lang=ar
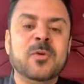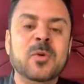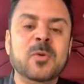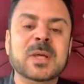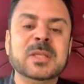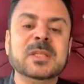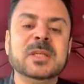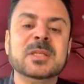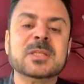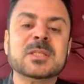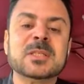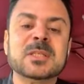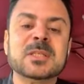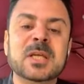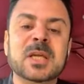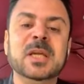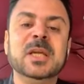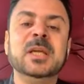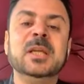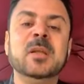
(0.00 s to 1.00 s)
انا بكلمك
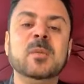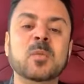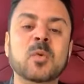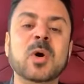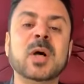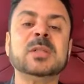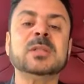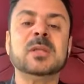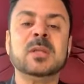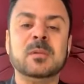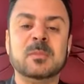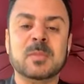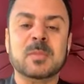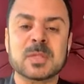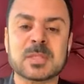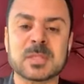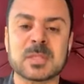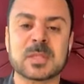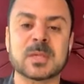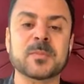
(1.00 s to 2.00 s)
دلوقتي في
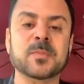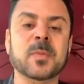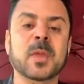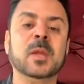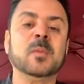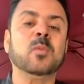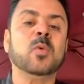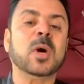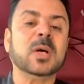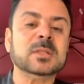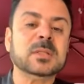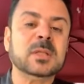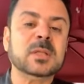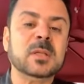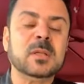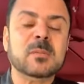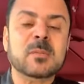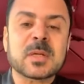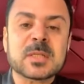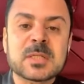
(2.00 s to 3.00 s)
الوضع الصحي
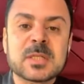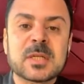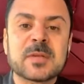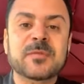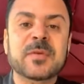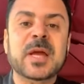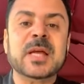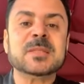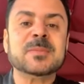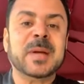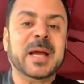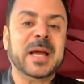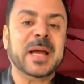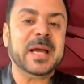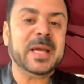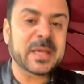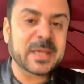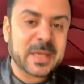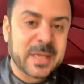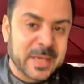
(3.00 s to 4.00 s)
للمواطن المصري
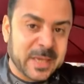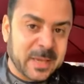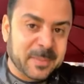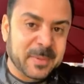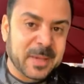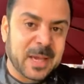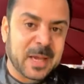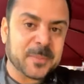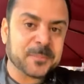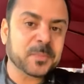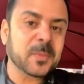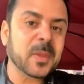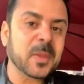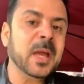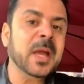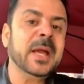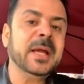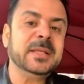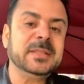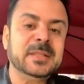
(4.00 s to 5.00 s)
المواطن المصري في ازمه
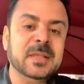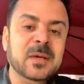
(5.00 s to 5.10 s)
حقيقيه يا